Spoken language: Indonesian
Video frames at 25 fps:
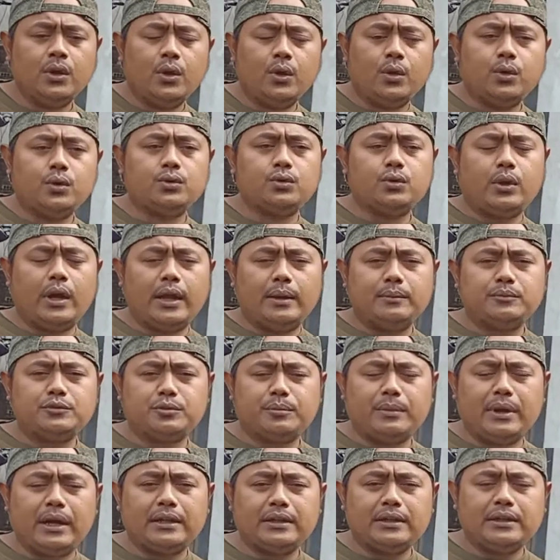untuk ayam
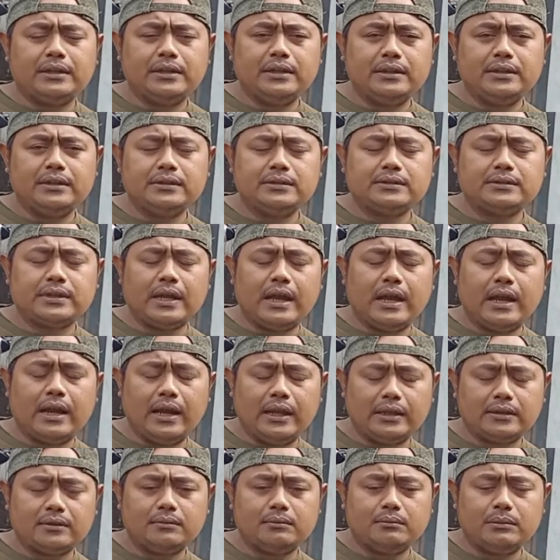cemani ini
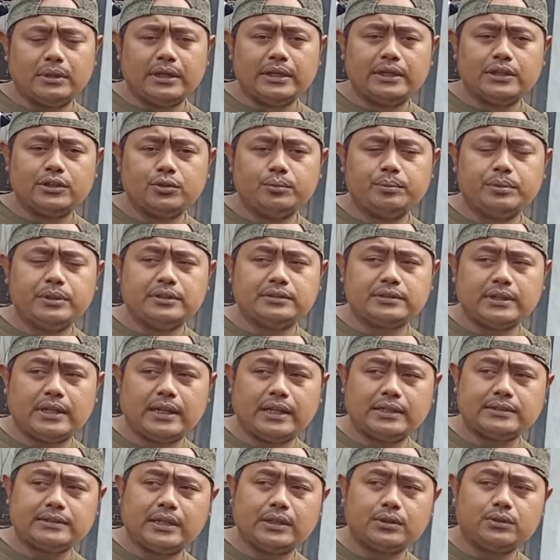sangat menghidupi
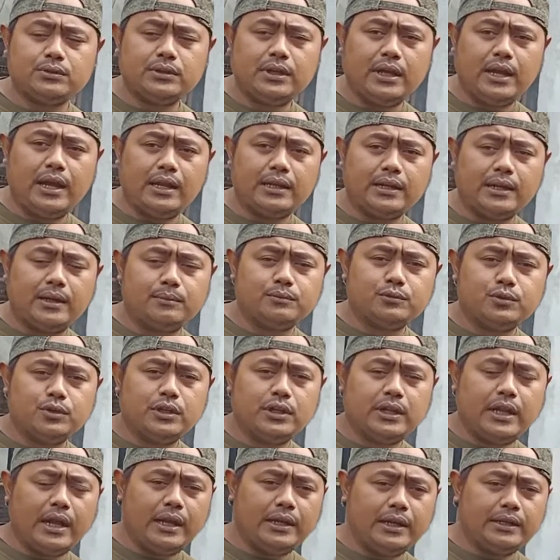salah satunya
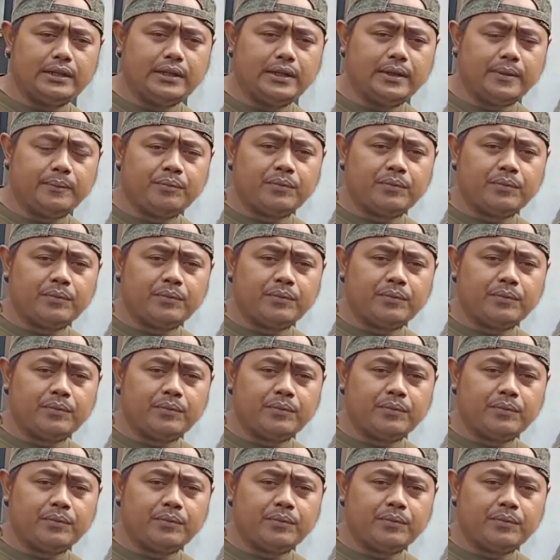alhamdulillah ini